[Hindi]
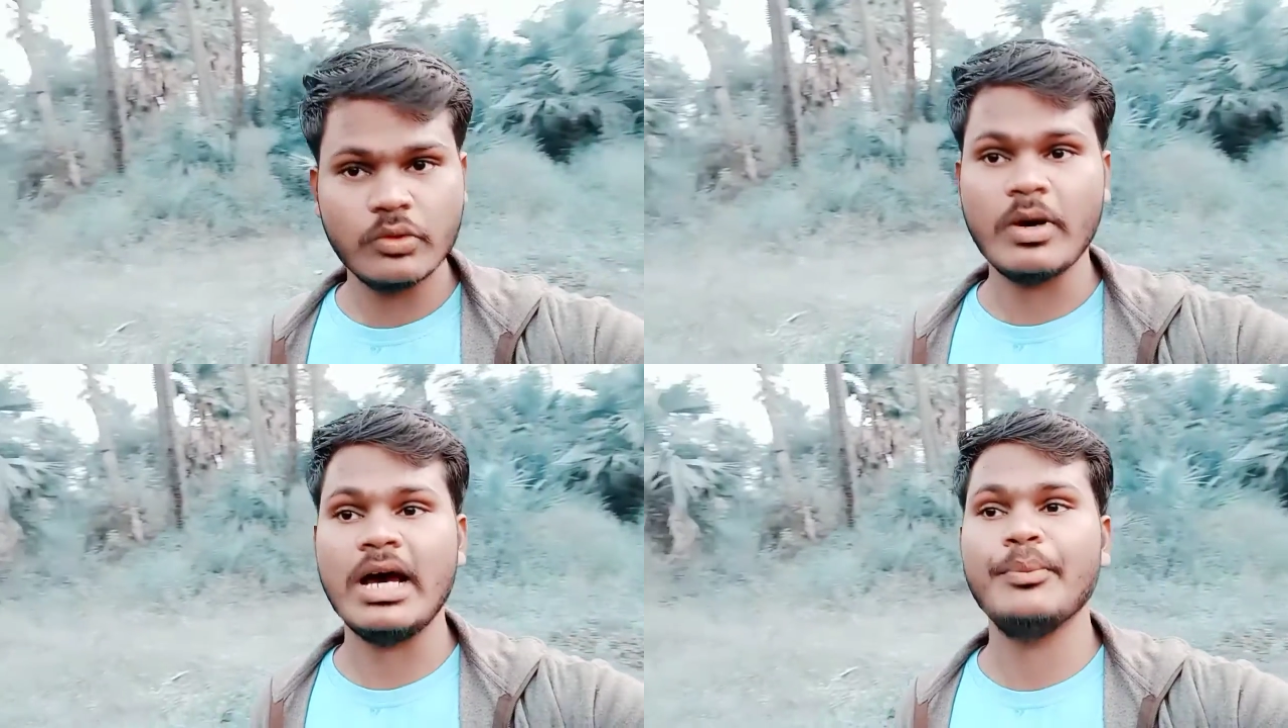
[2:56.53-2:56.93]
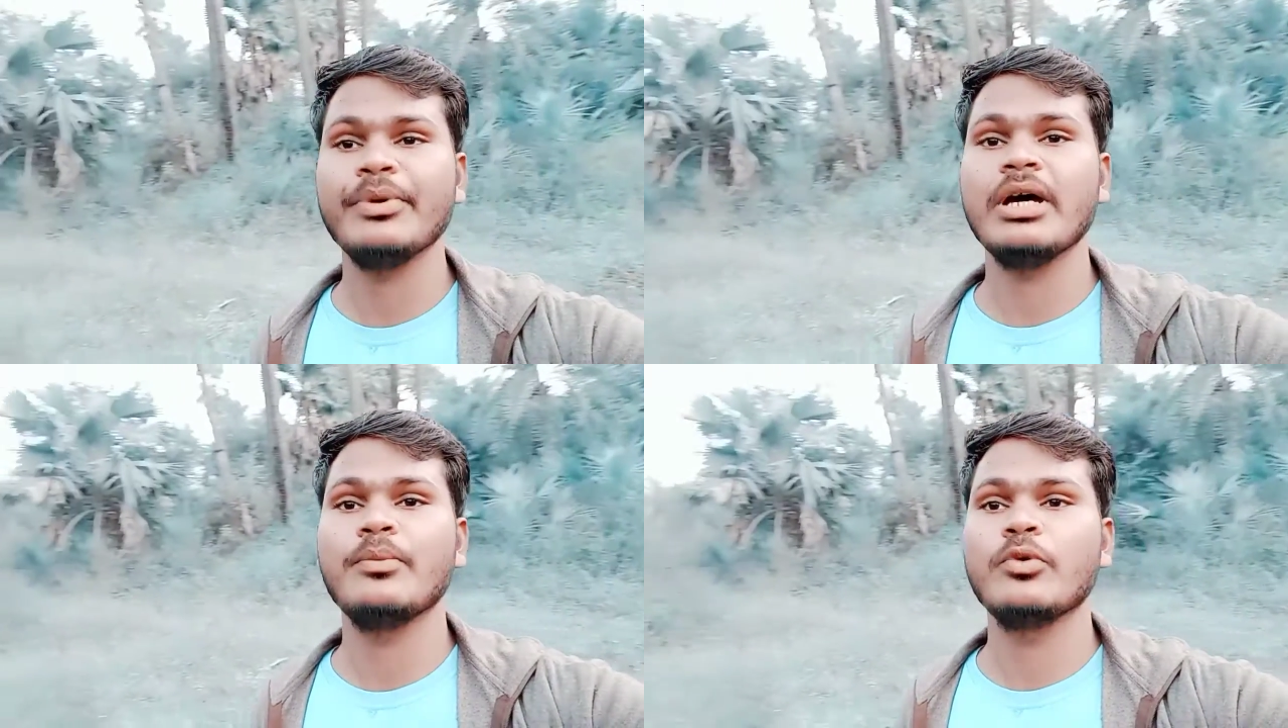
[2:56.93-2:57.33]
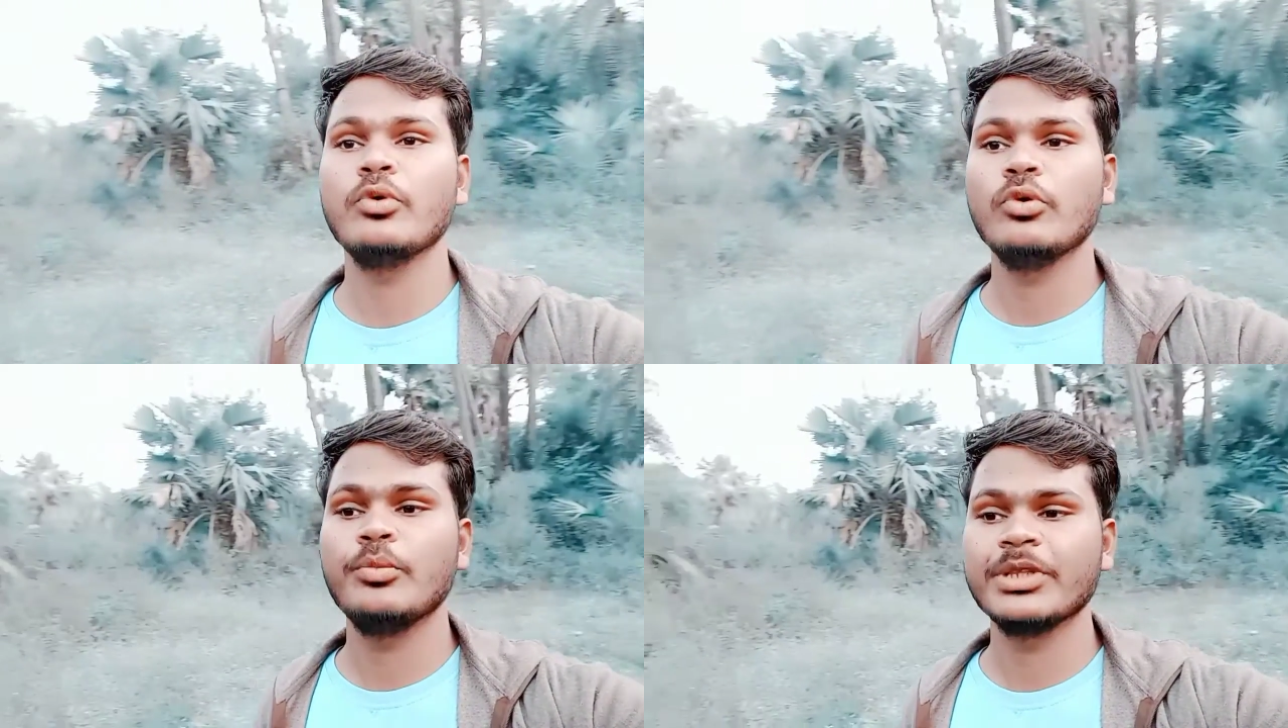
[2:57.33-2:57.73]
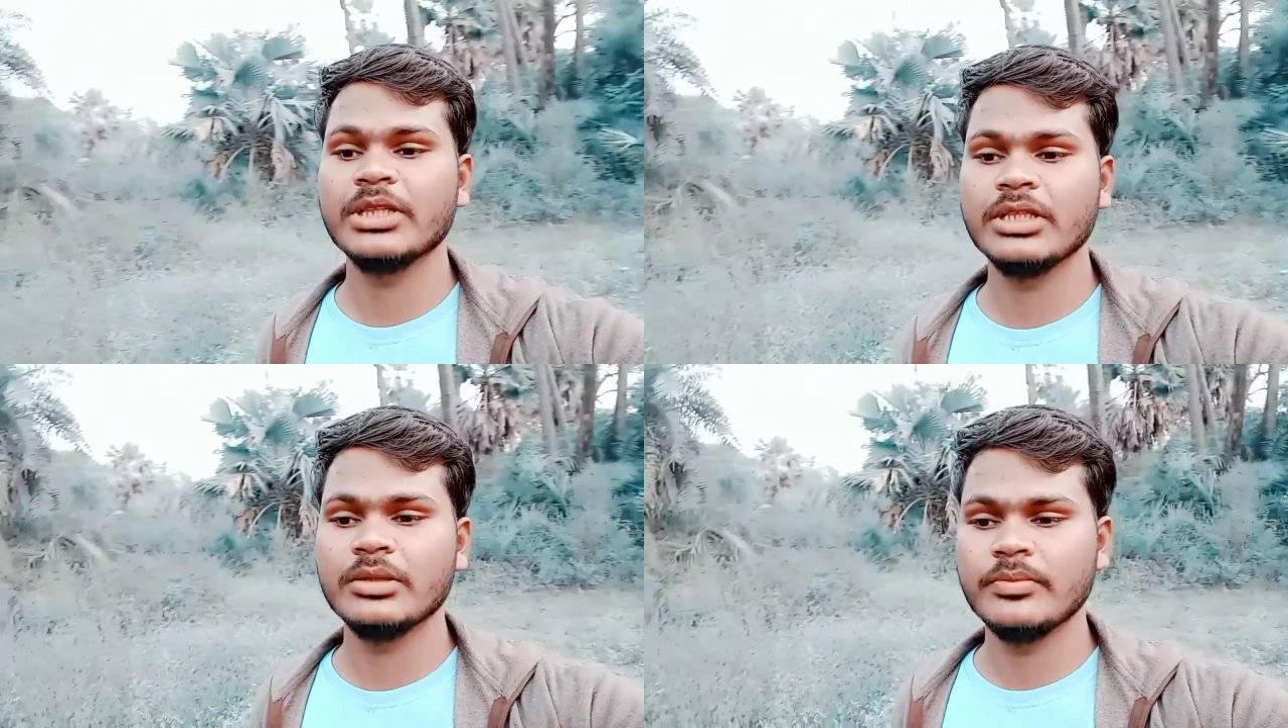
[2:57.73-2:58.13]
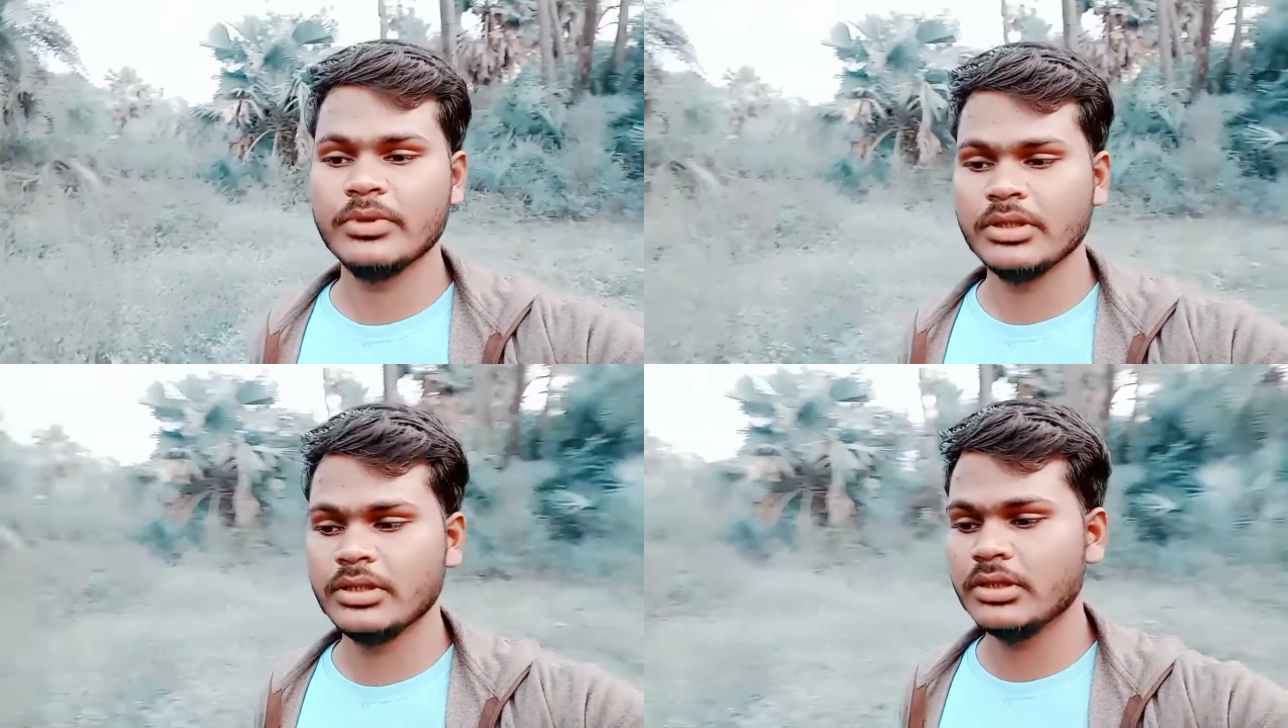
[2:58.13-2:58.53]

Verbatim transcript: तो वहाँ पे आपको मतलब